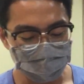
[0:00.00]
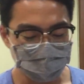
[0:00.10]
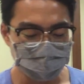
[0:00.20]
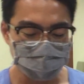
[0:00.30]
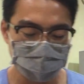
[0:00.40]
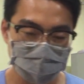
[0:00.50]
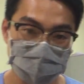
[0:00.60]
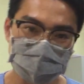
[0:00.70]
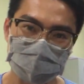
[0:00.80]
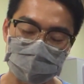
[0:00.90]
今天
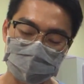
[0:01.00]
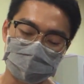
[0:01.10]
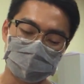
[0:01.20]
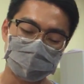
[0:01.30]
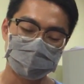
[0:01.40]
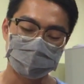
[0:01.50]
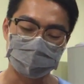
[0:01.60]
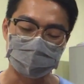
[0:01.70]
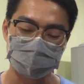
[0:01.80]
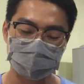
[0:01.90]
失业的次
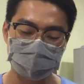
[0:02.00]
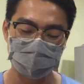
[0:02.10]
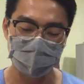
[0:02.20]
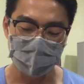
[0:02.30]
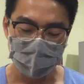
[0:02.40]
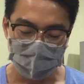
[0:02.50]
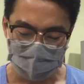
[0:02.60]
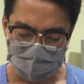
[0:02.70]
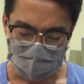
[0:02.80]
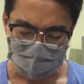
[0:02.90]
数，
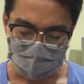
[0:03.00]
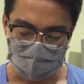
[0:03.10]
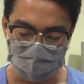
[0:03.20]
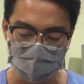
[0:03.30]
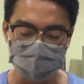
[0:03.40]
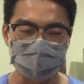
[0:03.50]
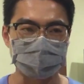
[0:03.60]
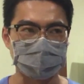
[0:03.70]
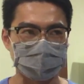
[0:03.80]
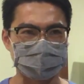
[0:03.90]
大概算一
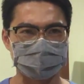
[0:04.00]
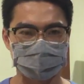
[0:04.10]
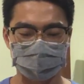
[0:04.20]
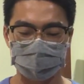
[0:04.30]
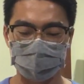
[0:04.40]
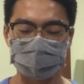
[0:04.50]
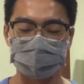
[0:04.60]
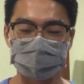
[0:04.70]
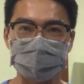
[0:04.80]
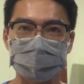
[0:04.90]
算有快
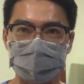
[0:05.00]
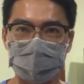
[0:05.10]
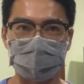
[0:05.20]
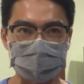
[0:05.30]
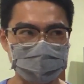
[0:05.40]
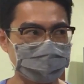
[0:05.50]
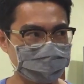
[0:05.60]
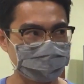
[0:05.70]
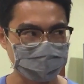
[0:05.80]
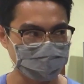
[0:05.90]
十次了吧？还是
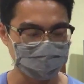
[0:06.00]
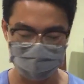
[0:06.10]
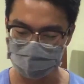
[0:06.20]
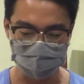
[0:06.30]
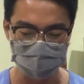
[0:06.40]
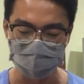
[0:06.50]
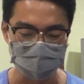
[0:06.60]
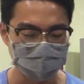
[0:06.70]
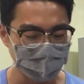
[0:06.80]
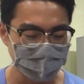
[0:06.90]
十次了？
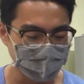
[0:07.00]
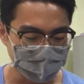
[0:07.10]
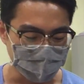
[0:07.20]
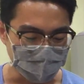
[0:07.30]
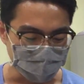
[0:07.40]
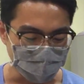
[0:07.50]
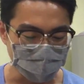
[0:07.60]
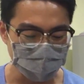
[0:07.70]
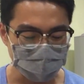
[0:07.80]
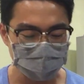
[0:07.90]
呃，由
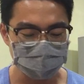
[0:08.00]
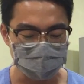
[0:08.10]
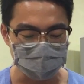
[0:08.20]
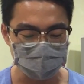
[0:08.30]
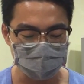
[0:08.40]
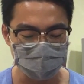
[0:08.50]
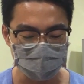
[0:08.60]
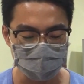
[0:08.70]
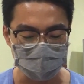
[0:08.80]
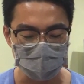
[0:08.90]
于上次的游戏
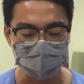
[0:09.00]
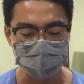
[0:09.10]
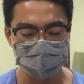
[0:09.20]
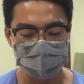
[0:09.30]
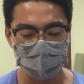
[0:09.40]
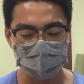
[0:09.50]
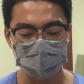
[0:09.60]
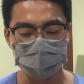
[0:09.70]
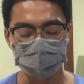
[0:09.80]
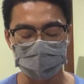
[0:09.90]
中学到。
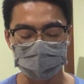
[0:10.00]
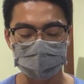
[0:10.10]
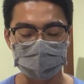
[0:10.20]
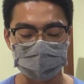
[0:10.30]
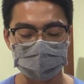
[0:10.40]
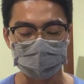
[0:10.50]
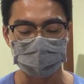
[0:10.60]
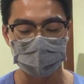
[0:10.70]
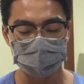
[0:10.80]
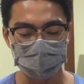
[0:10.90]
冠军哥说了一
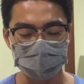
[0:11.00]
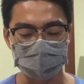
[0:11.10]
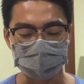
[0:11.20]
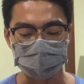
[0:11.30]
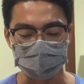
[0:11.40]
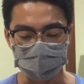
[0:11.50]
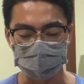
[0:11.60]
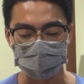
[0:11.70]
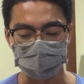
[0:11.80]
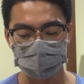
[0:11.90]
句：“缺什么补
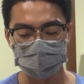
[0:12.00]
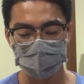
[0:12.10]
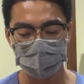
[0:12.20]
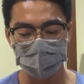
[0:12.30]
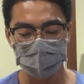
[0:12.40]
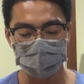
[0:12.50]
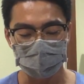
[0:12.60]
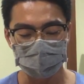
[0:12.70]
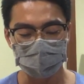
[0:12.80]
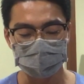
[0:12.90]
什么。”
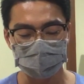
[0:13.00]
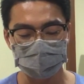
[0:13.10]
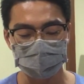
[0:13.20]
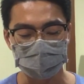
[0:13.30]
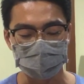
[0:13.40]
那所以这次